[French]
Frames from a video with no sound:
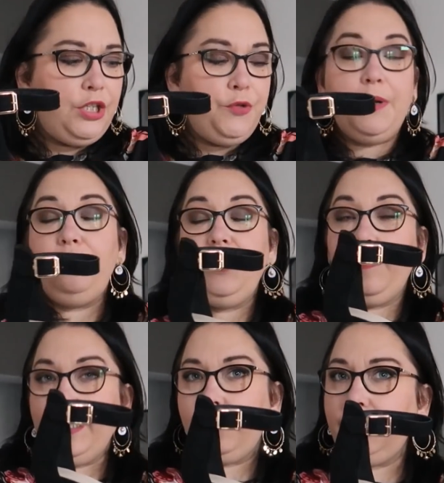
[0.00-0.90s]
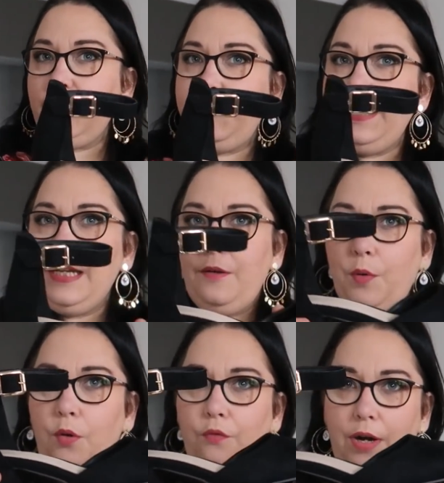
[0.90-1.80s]
Je vais pas vous les présenter
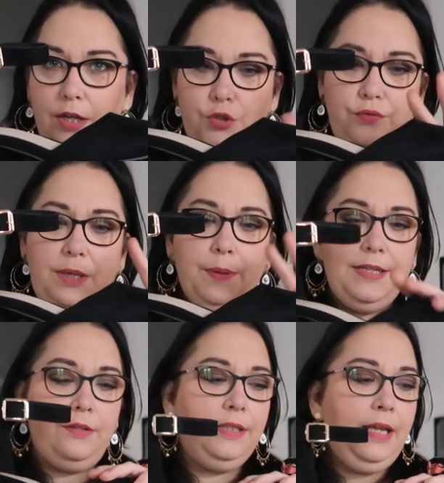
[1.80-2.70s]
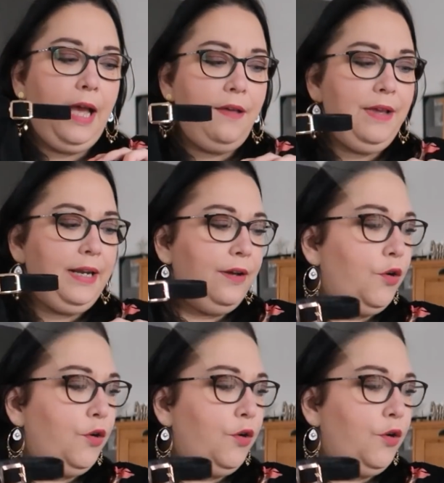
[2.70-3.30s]
spécialement. Voilà, je vous les présenterai avec les